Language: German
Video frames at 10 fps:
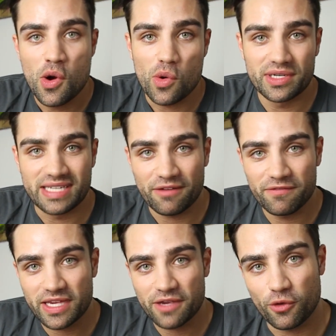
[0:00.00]
und
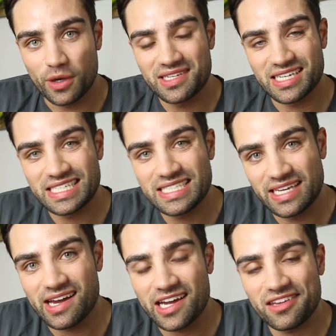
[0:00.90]
dann für euch den
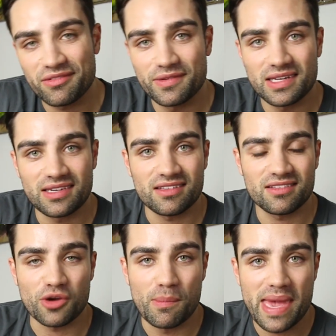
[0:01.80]
richtigen Reiz findet, dass ihr
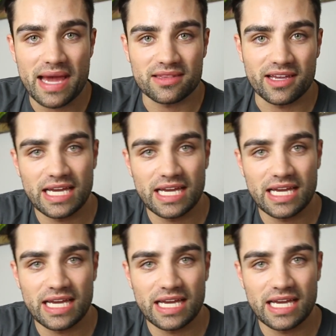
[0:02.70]
es auch merkt.